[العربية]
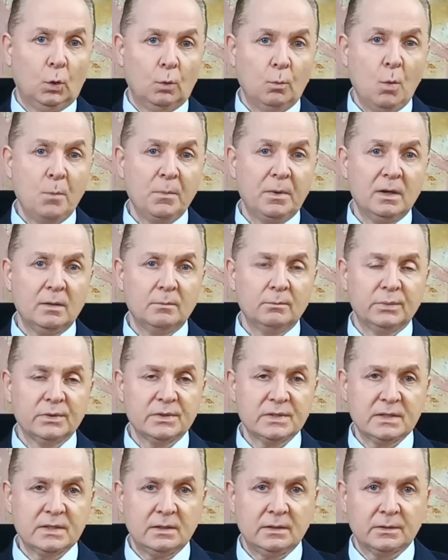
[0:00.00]
وممكن
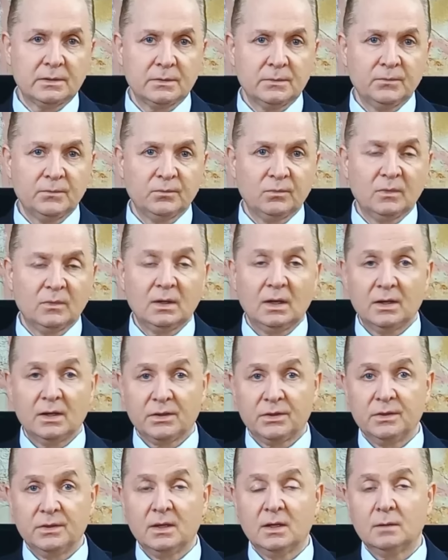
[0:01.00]
بالظهر
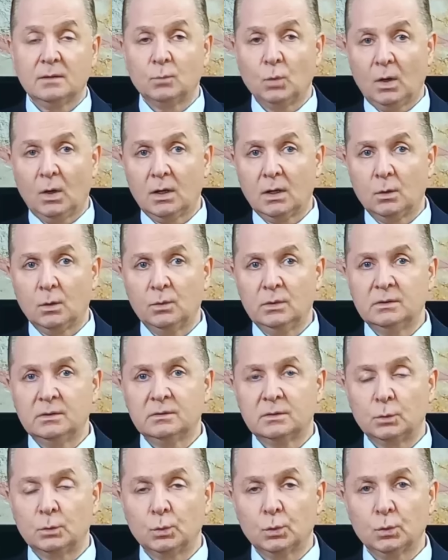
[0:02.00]
أثناء
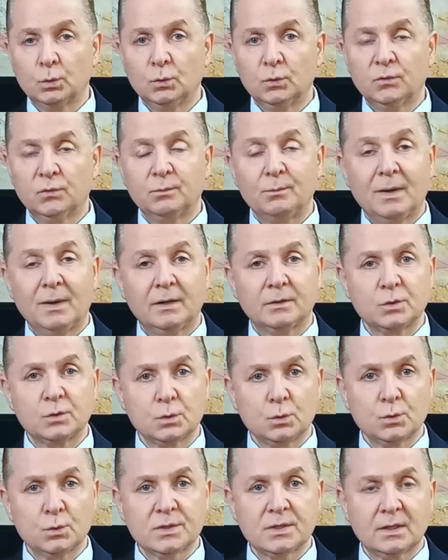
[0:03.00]
محاولة الوقوف بعد
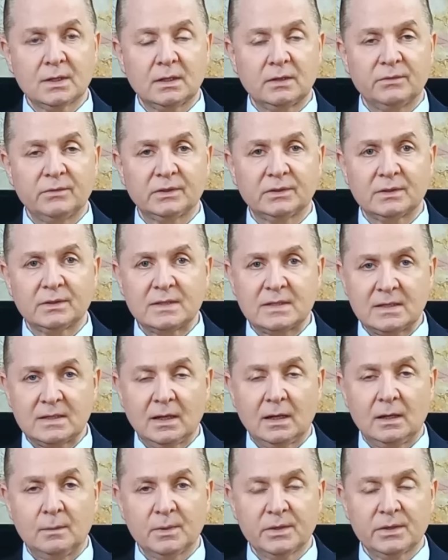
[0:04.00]
جلوسك لفترة
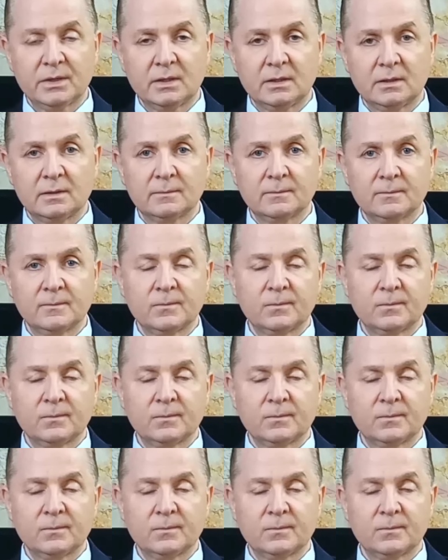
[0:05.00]
ساعة مثلا